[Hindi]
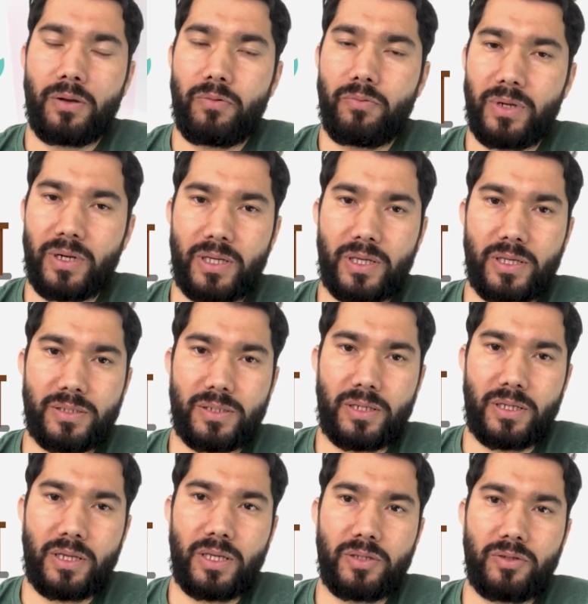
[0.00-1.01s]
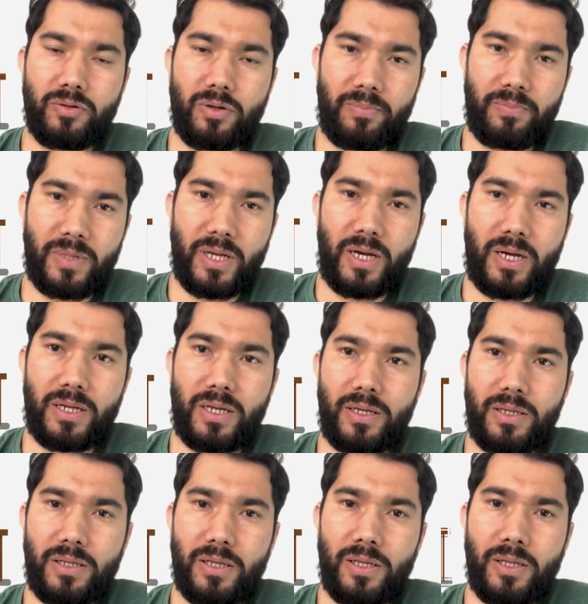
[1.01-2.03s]
वर्क के ज़रिए यूरोप में आना
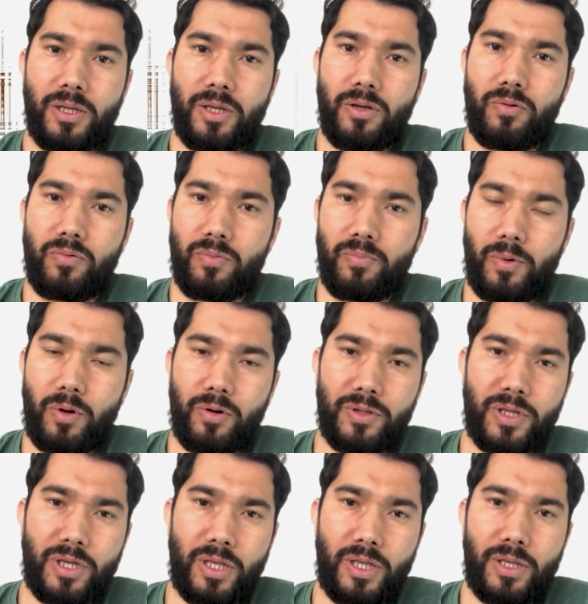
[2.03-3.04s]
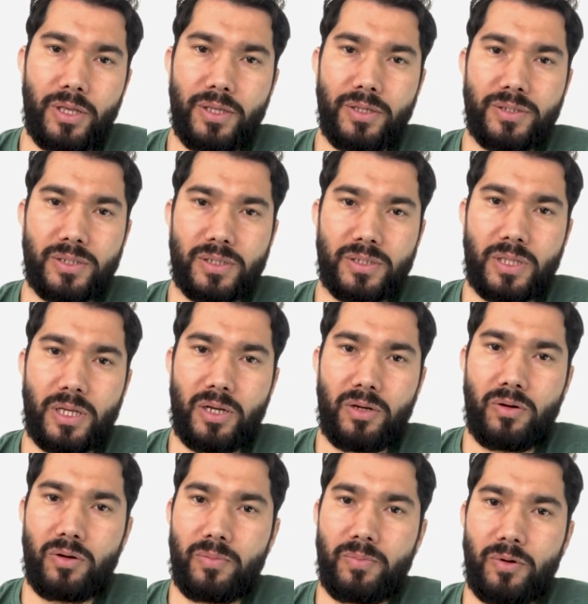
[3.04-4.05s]
है वो बहुत ही सस्ता
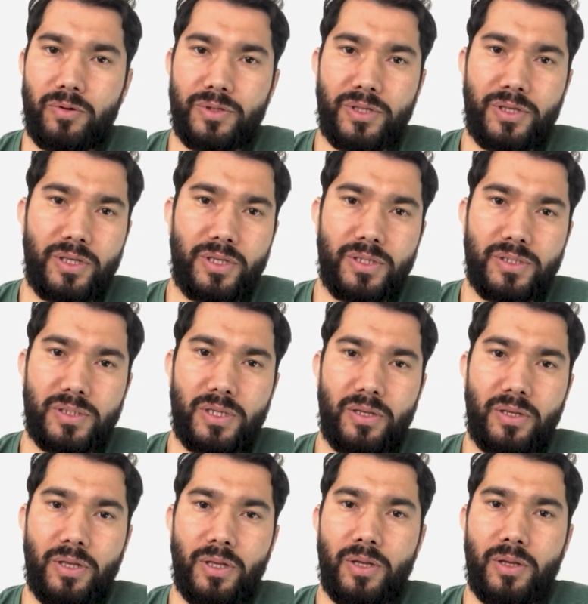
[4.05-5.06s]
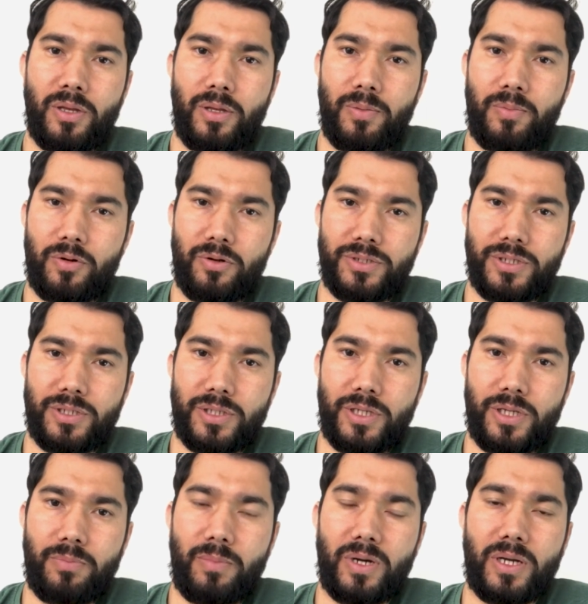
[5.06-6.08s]
और बहुत ही इजी ये प्रोसेस
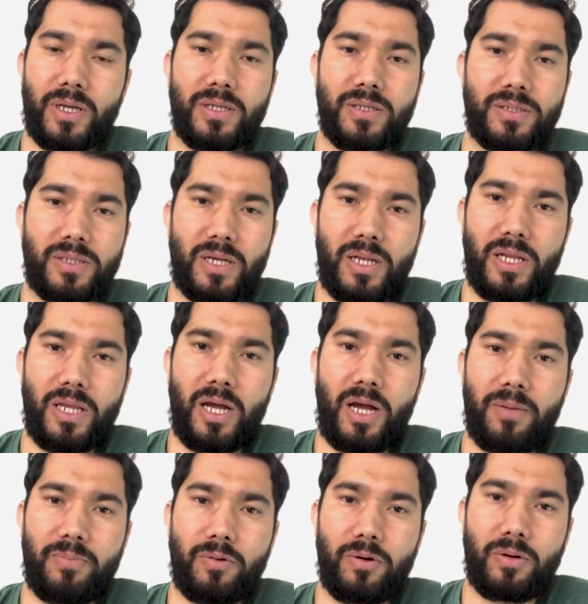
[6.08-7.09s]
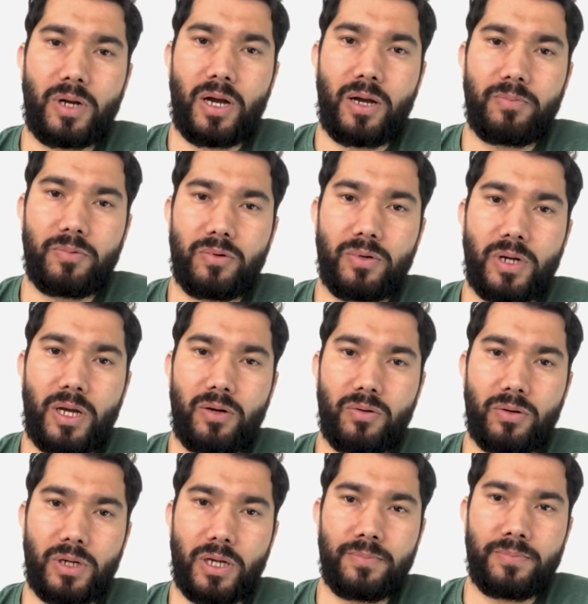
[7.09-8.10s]
है मगर इसके लिए आपको काम ढूंढना
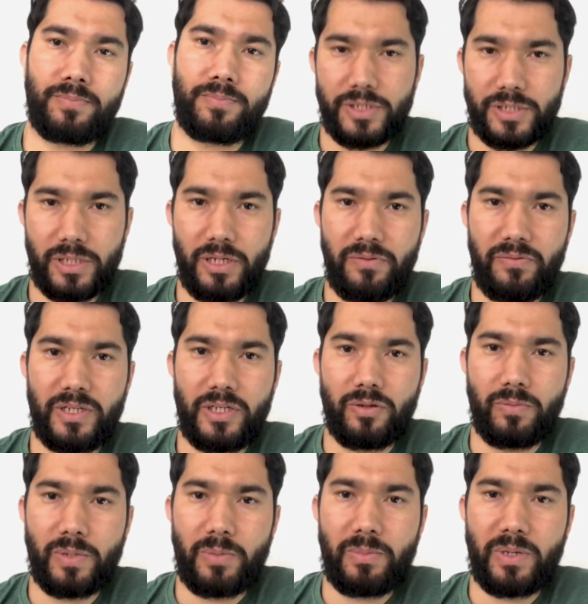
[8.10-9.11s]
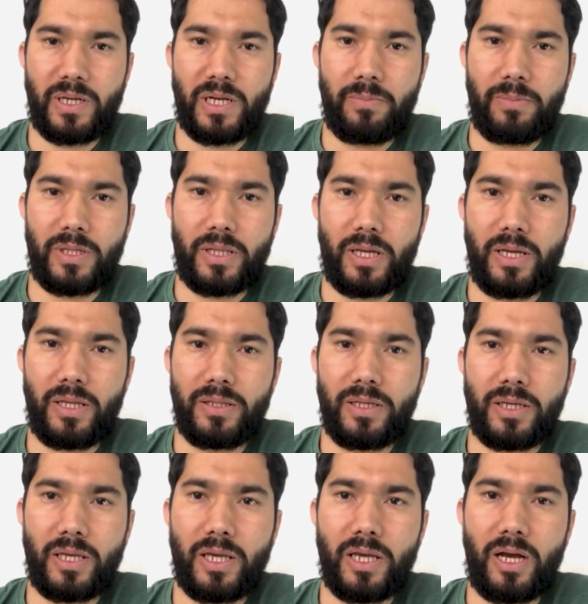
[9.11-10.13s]
होगा पिछली वीडियो में मैंने बताया था
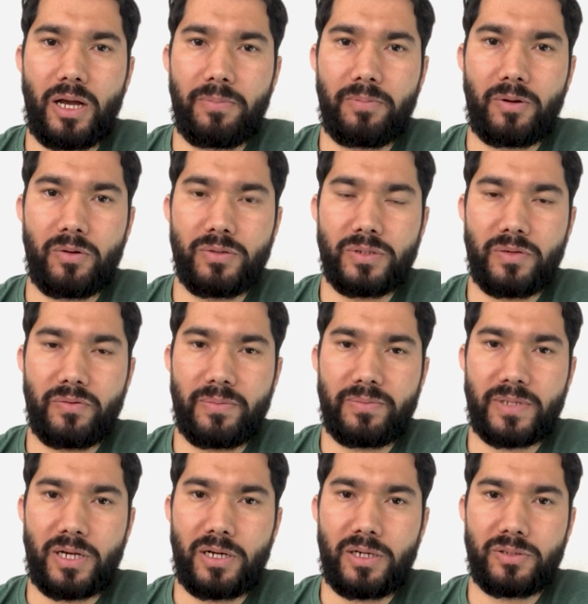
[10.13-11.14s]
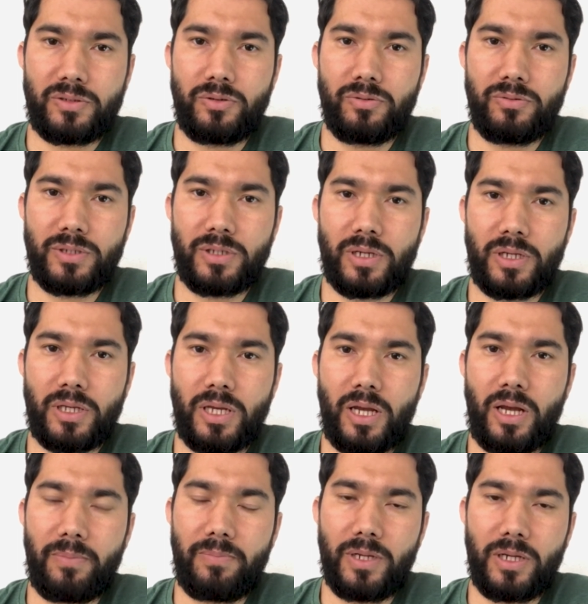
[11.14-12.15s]
कि आप कौन से वेबसाइट्स यूज़ करके
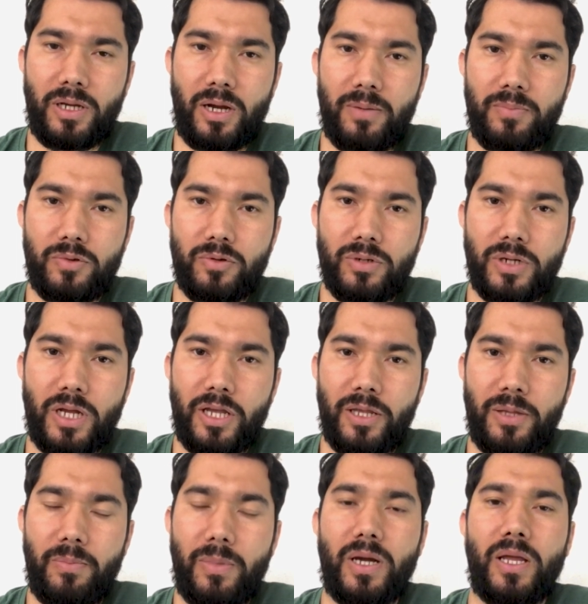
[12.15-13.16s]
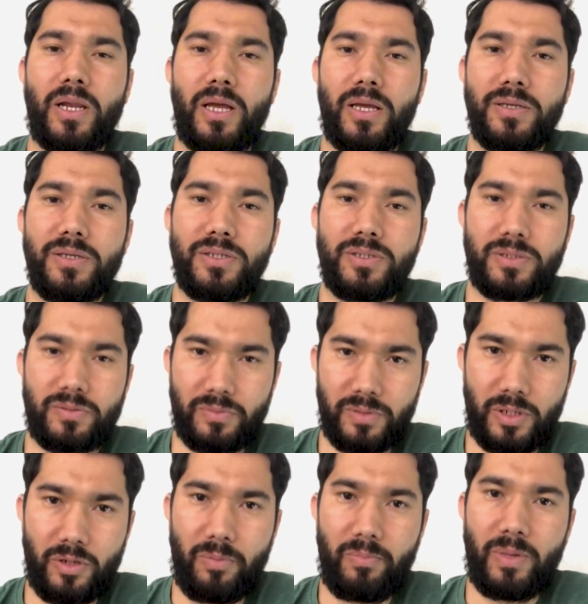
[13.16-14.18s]
आपने काम ढूंढना है मगर इस
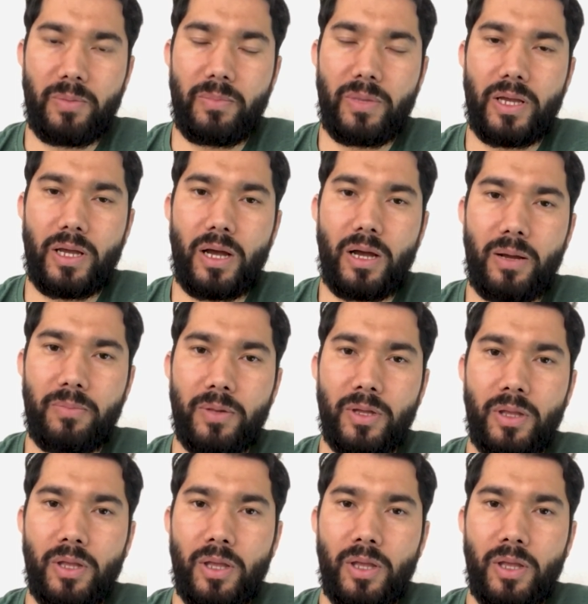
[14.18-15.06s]
वीडियो में मैं आप